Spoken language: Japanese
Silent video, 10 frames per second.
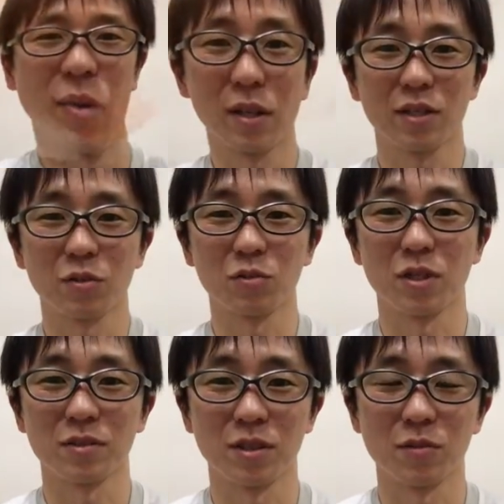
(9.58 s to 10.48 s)
うも、カナダ道
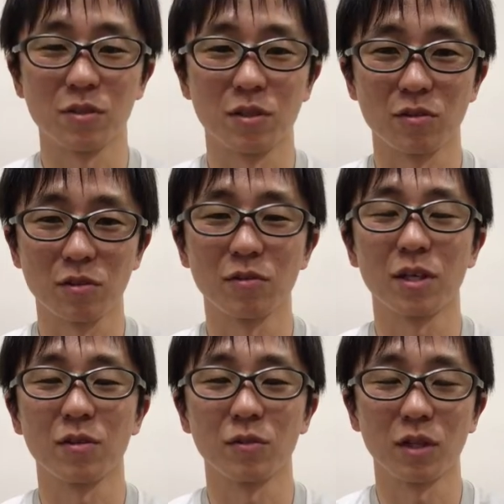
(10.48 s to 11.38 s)
場ラフセコンセキュ社の
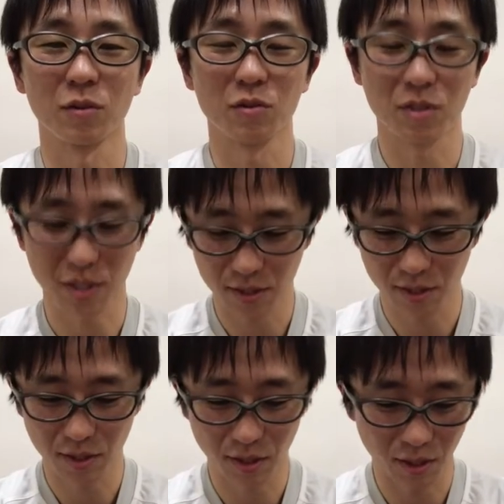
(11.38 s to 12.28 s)
代表高野教師です。
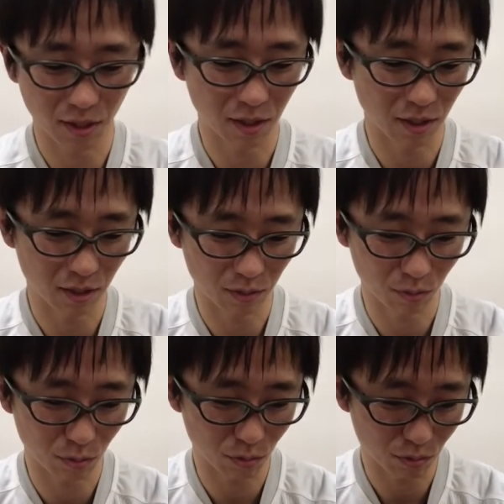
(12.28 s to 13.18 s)

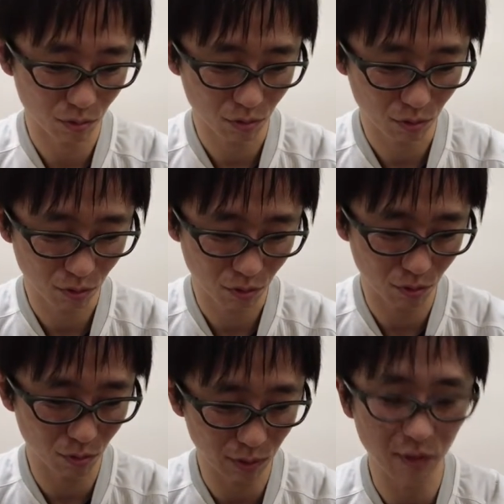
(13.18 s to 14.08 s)
えー、っと、
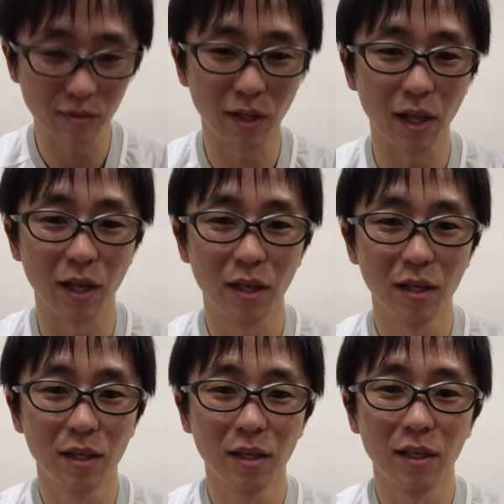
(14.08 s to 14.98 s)
今日はですね、
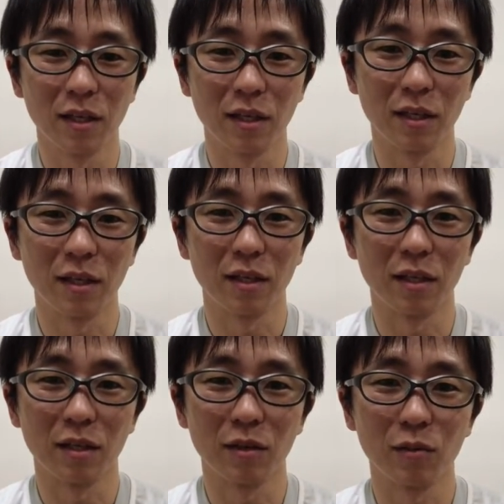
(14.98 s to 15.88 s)

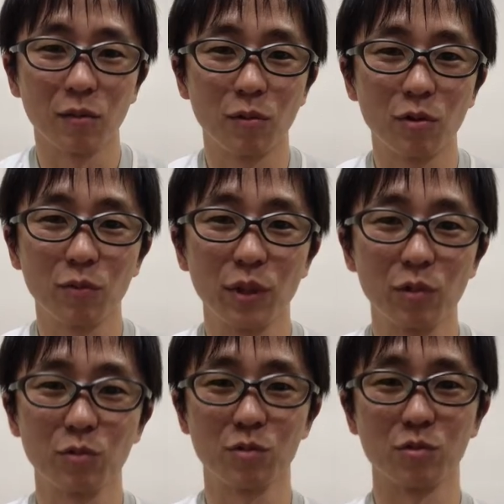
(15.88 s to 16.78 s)
えー、これの勉
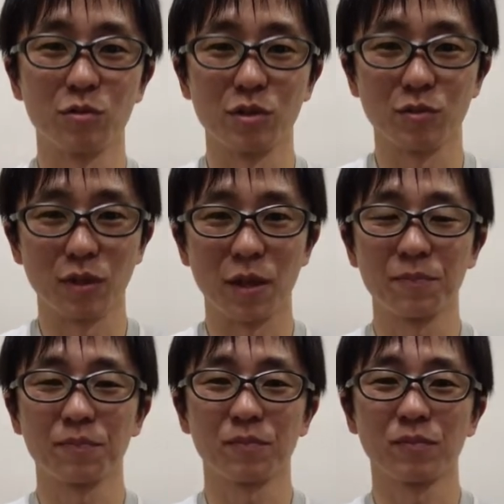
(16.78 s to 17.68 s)
強するんですよ
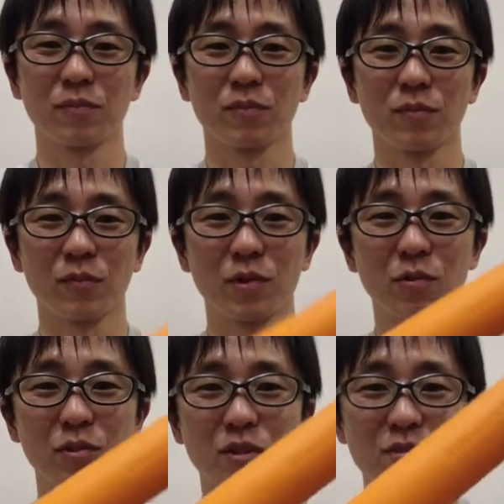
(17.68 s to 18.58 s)
ね。
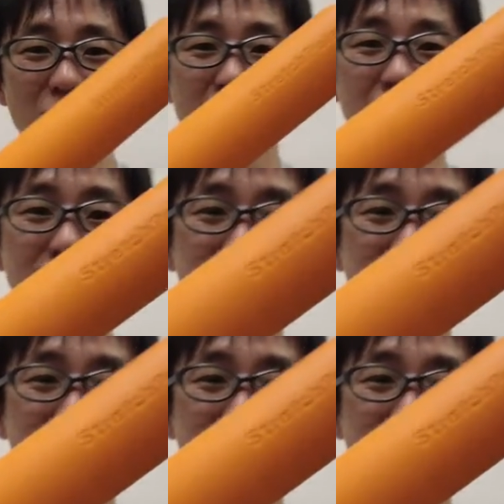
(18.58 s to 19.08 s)
これです。じゃ